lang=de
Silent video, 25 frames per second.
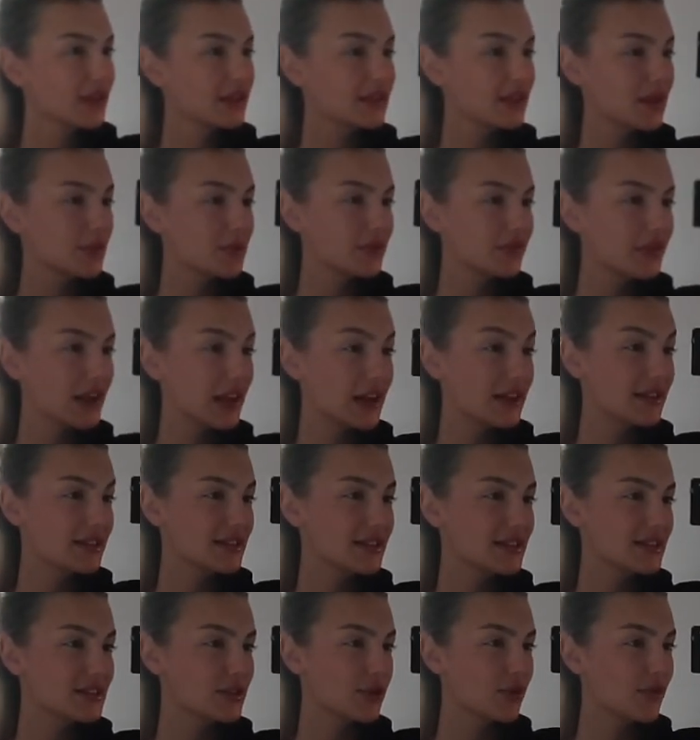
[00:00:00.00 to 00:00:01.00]
Damit werde
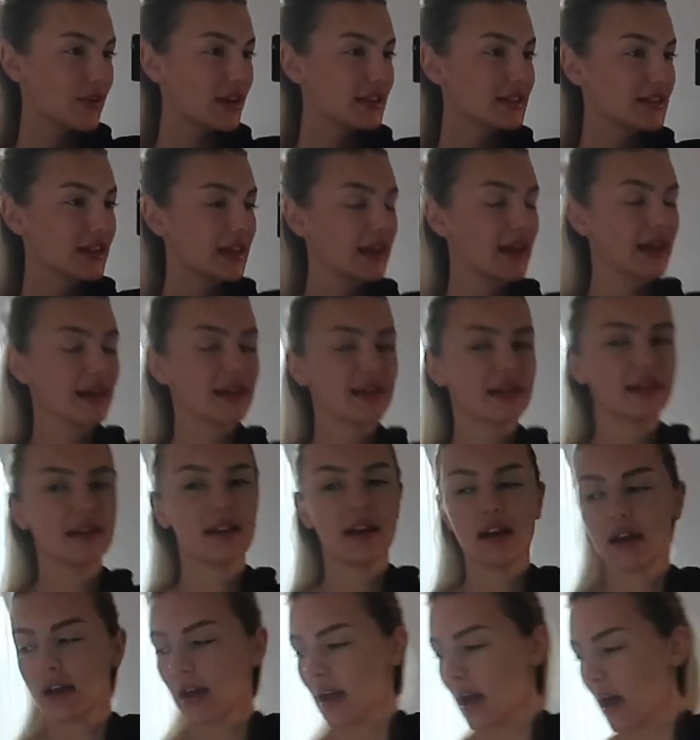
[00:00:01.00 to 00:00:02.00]
ich jetzt auch weiter lernen.
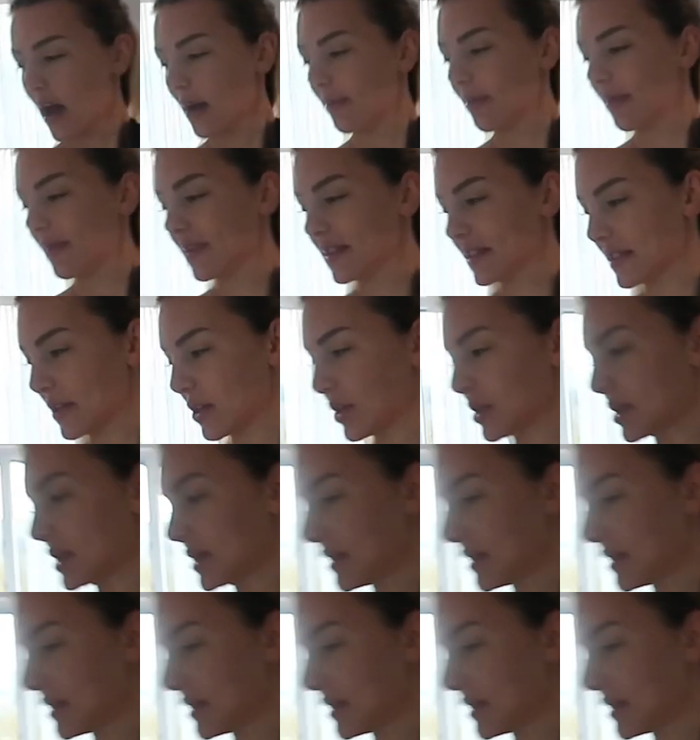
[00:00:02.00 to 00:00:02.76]
Aber was ich euch